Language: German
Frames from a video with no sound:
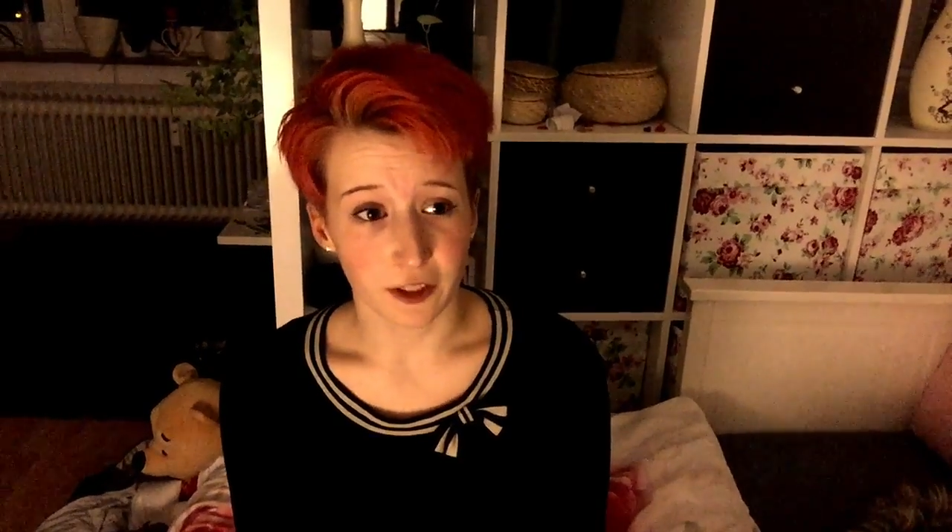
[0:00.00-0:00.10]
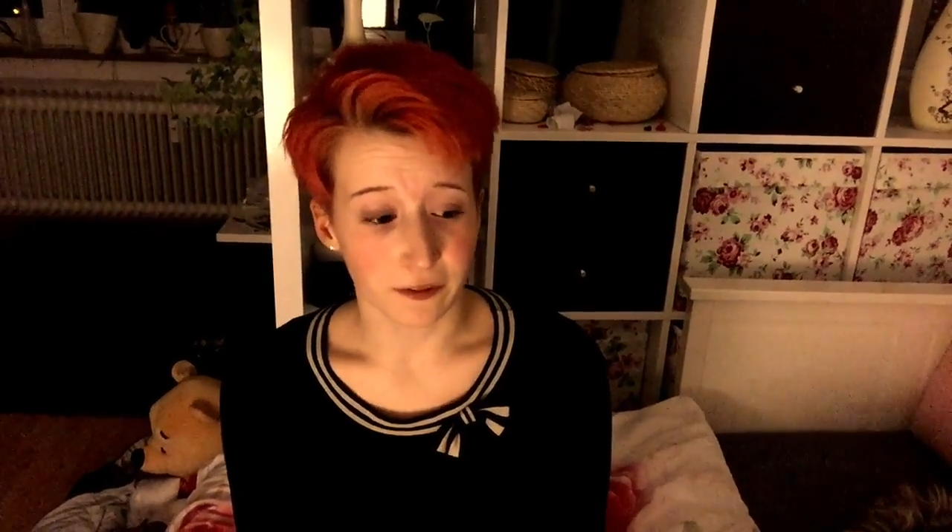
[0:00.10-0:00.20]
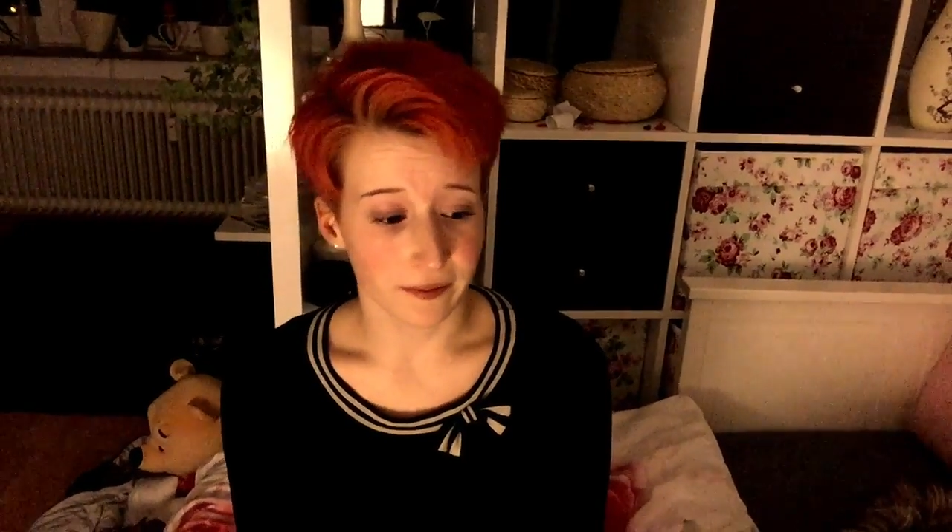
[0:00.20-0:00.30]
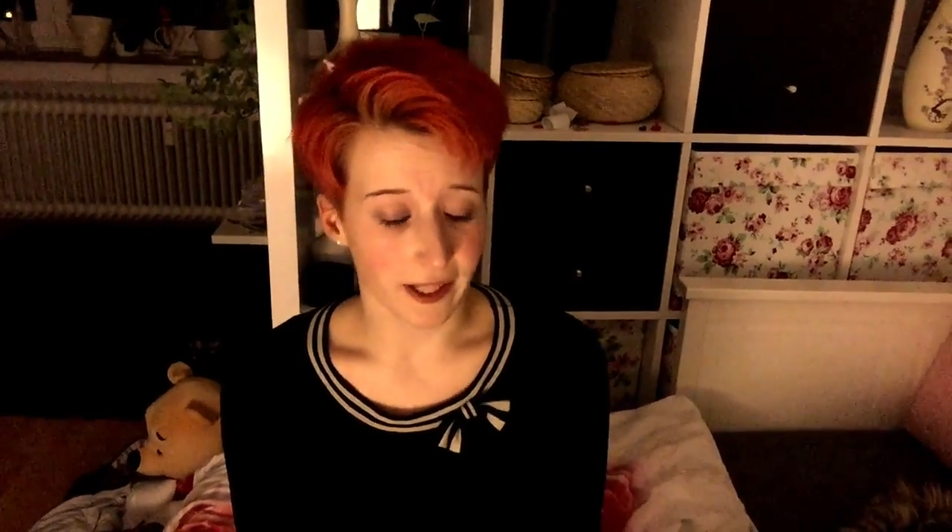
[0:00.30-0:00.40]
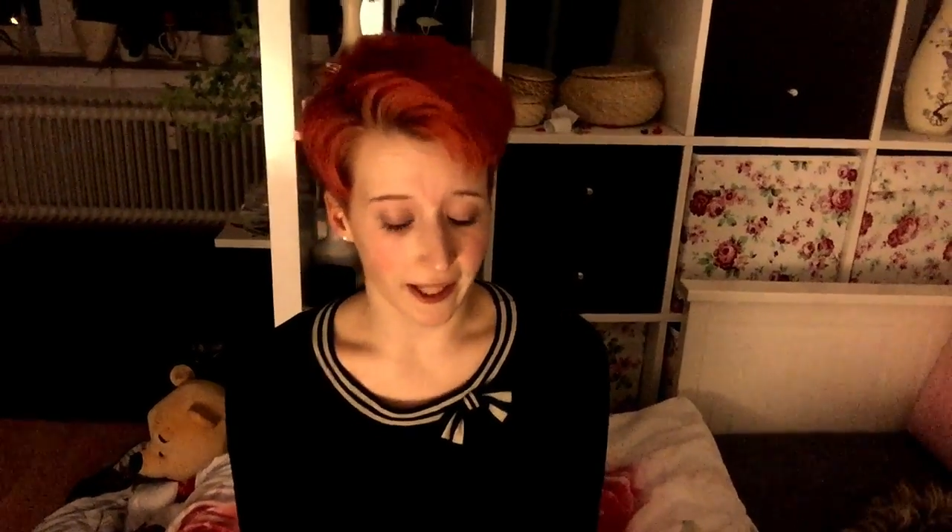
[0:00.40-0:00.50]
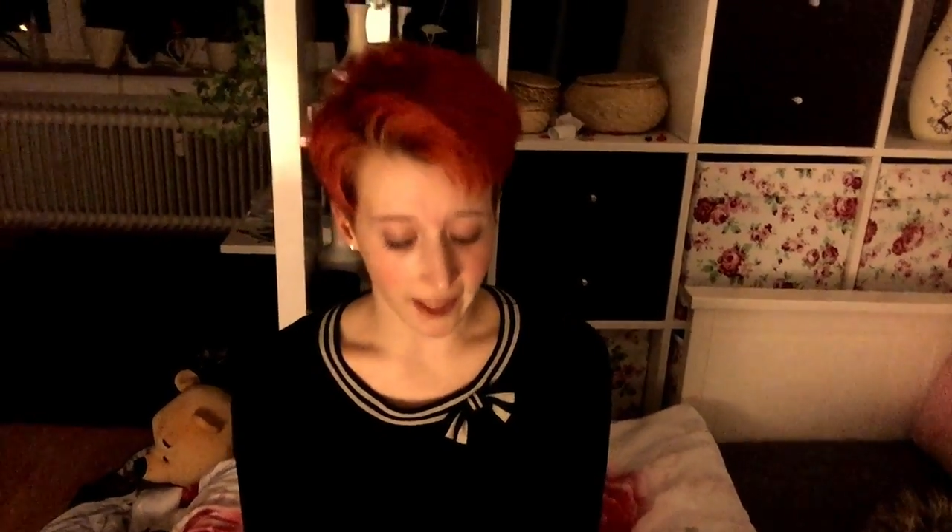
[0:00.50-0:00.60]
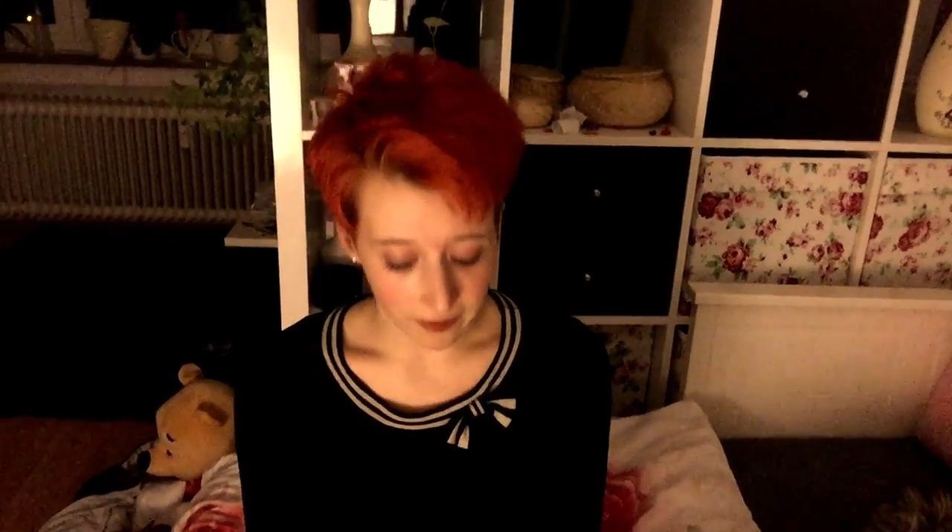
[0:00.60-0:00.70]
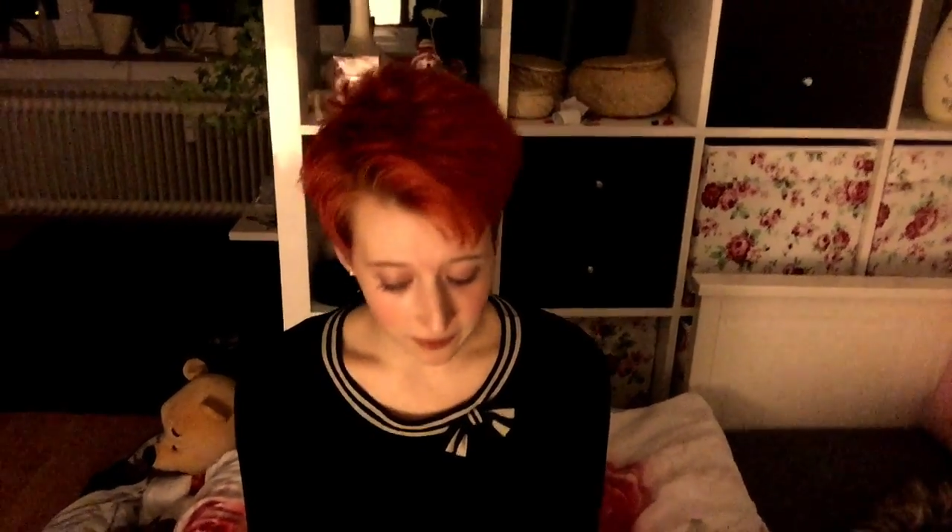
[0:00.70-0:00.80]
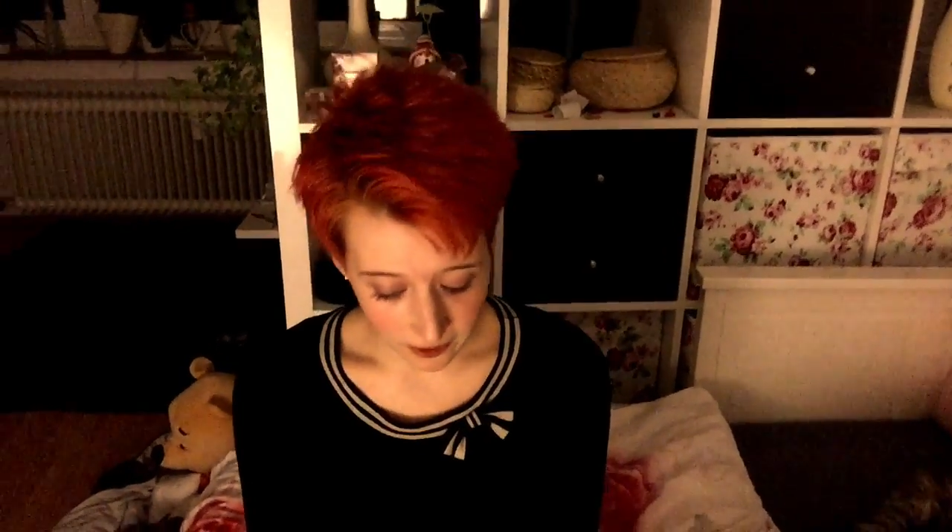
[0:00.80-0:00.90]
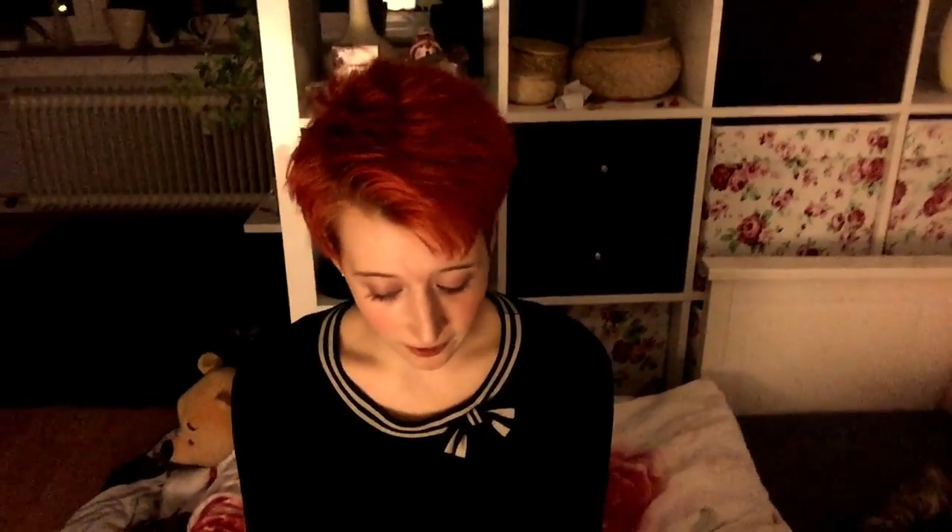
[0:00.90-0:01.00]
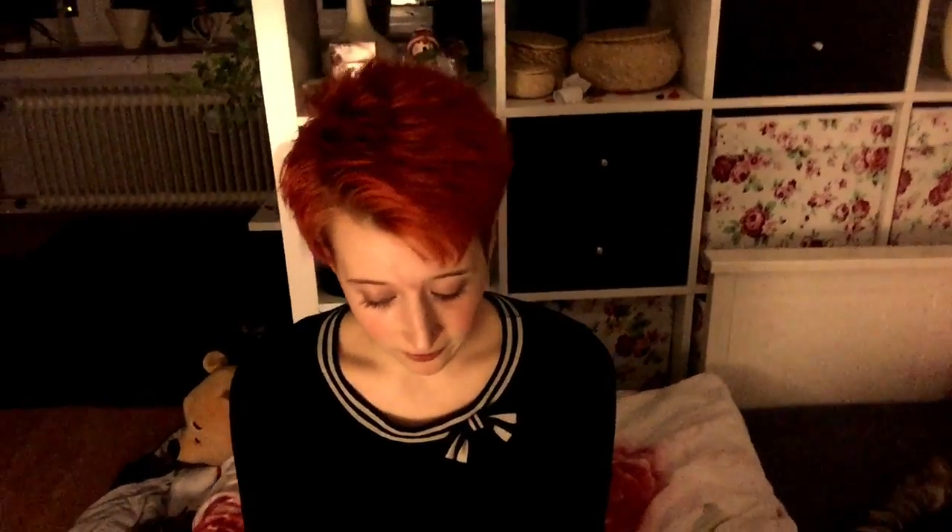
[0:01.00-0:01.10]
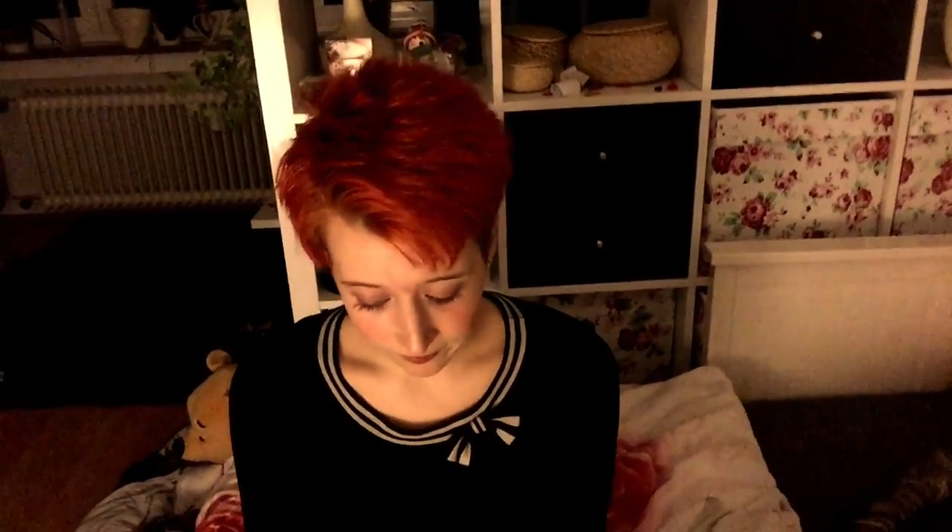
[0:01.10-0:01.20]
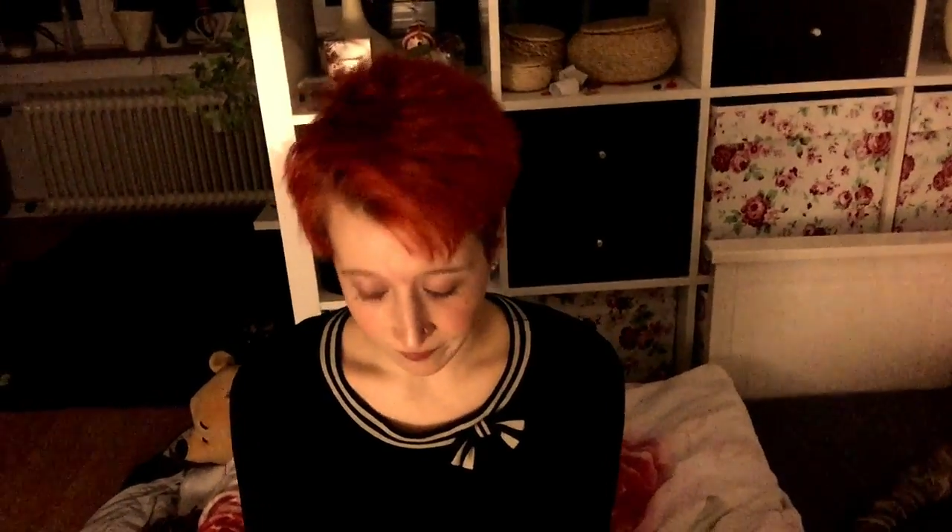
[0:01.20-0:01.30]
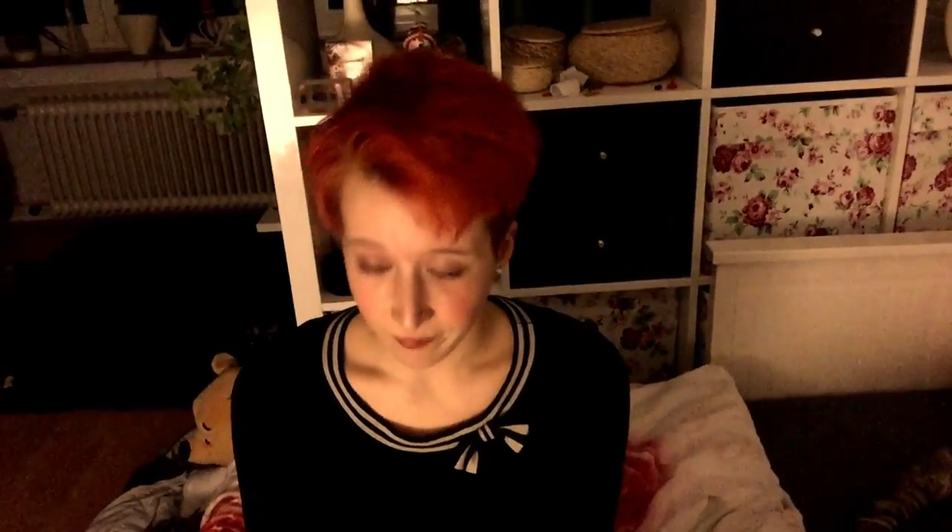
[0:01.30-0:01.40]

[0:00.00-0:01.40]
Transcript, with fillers: Ähm, dann habe ich